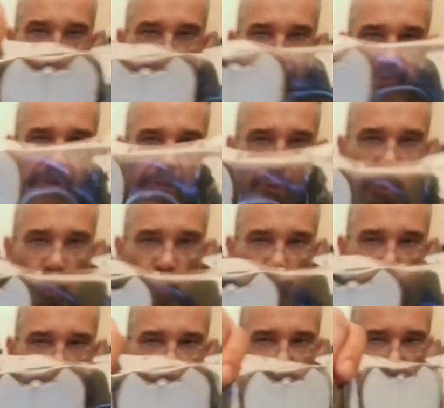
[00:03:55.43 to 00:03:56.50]

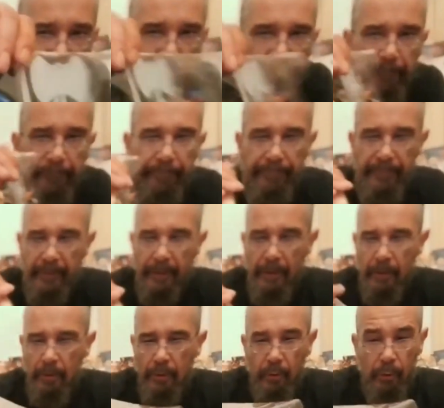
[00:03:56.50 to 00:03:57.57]
Figuren.
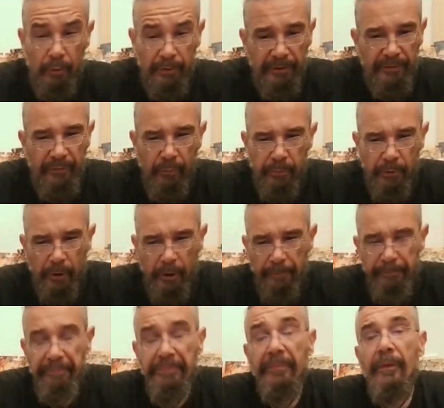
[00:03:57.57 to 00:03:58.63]
Ordentlich Zubehör.
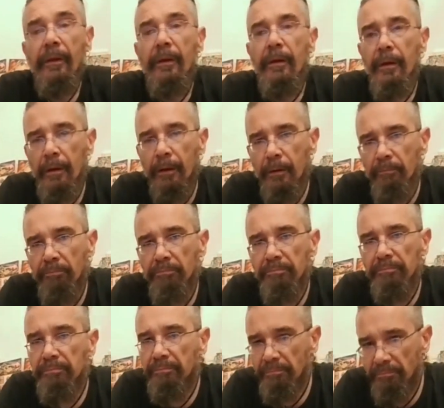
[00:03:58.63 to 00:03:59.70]
Ähm,
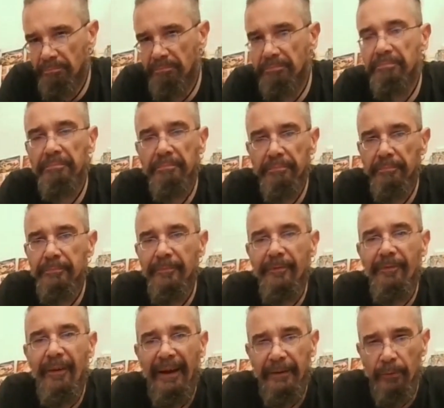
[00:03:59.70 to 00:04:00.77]

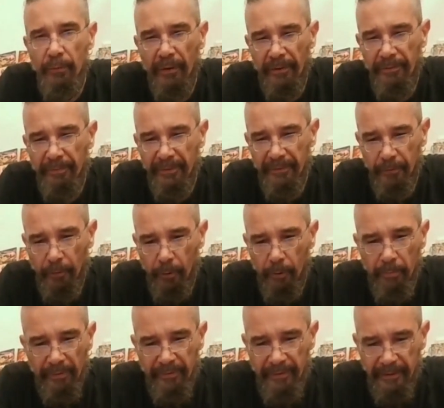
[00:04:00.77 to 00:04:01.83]
weit unter 20 Euro
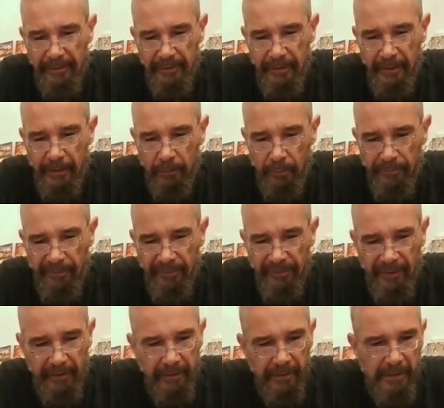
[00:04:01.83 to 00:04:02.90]
bezahlt, inklusive Versand